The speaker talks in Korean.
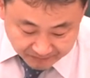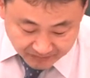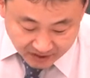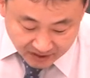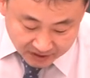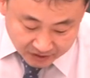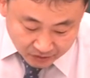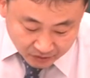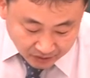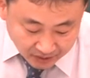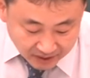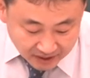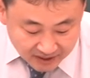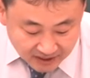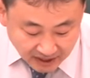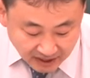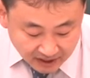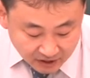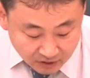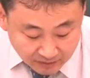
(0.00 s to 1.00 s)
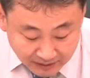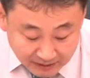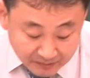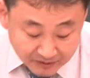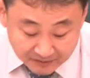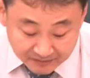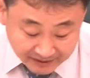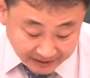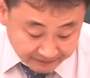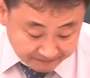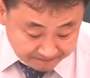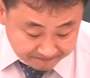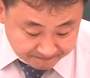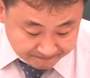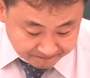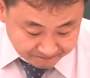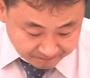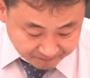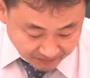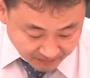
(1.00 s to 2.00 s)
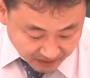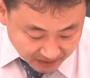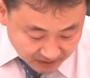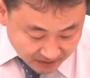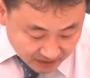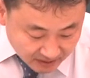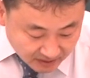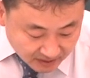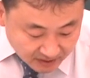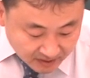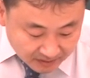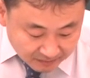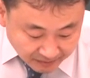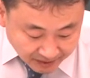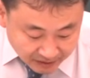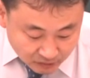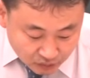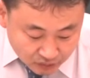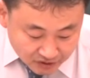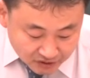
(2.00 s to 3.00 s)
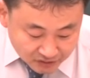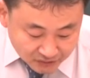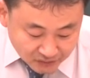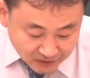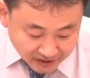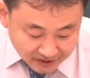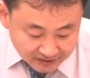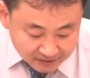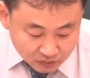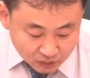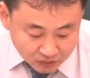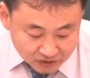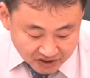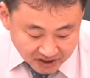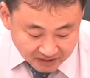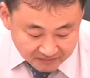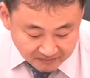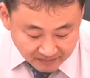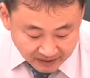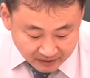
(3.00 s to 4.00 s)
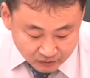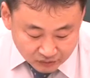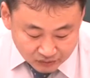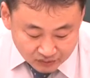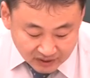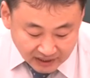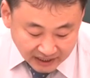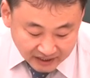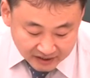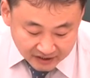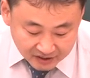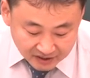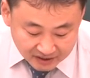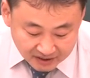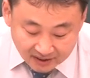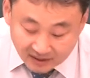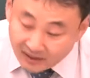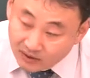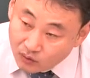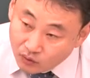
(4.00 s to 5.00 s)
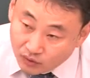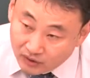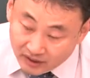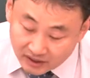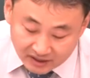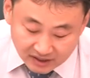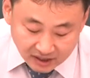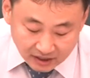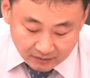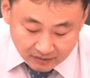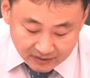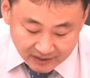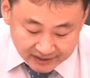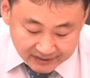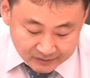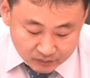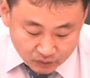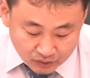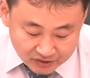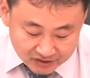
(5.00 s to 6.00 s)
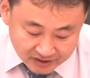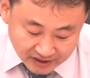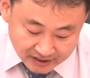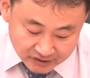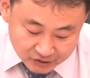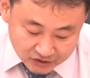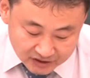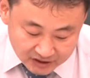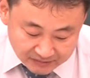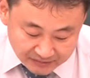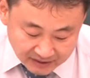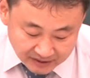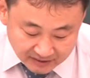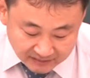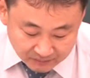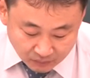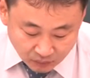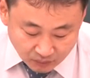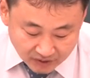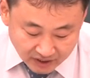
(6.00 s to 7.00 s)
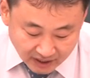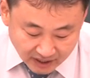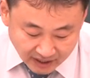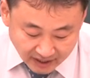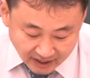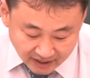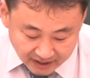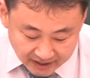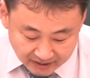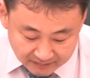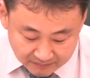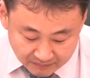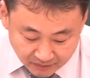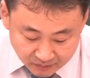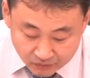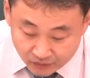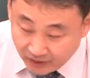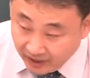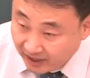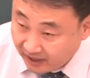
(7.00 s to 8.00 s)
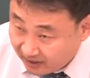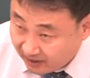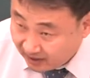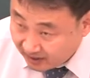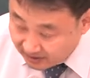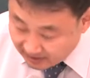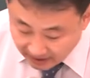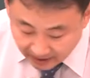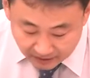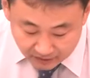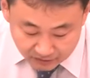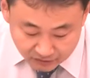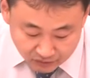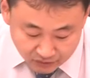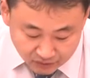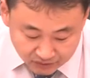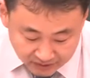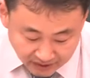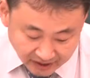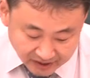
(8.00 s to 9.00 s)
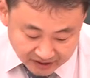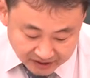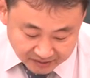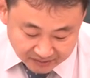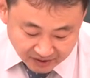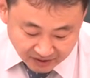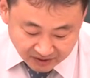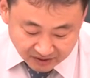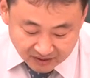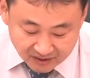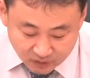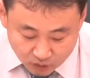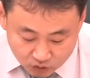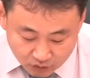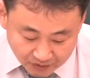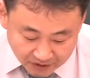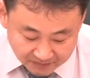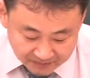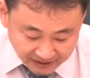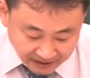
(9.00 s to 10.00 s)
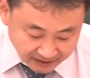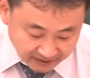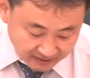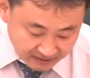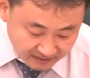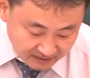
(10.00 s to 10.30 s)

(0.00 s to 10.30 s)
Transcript: 그리고 양가로 8번입니다. 매수 청구된 토지의 매수 가격은 공익사업을 위한 토지 등의 취득 및 보상에 관한 법률에 따르도록 되어 있으며 9번입니다.